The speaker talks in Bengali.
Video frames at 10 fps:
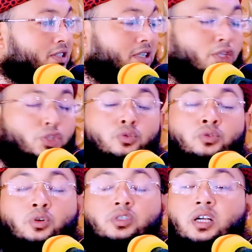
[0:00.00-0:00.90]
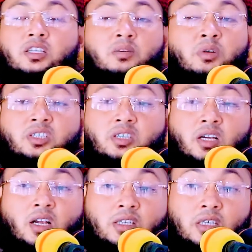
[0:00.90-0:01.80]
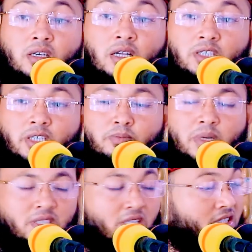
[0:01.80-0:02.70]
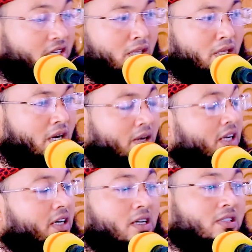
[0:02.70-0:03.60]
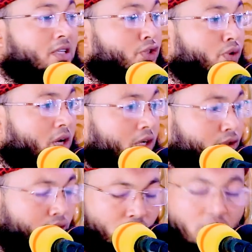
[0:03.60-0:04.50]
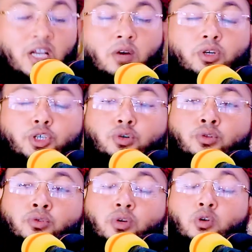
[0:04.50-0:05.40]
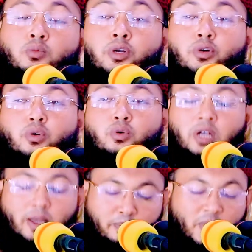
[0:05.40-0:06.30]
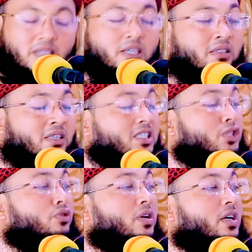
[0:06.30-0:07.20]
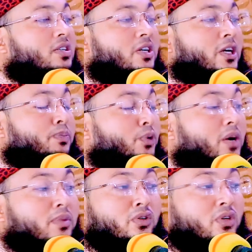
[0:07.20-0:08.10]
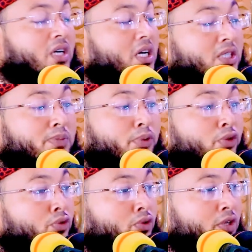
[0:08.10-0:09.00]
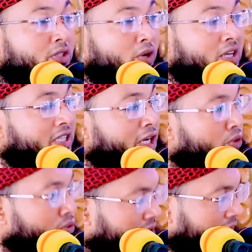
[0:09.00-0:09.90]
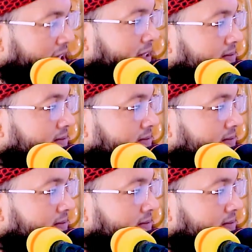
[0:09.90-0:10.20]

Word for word: যাদের সৌন্দর্য রাজা সারা রাজা রাজশাহী বাদশাহী ছেড়ে দিয়া রাস্তায় চলে আসতো ওই সুন্দরী রমণীগুলো মাটির নিচে চলে গেছে পোকামাকড়ের খাদ্যে পরিণত হয়েছে ওরা আজকে কোথায়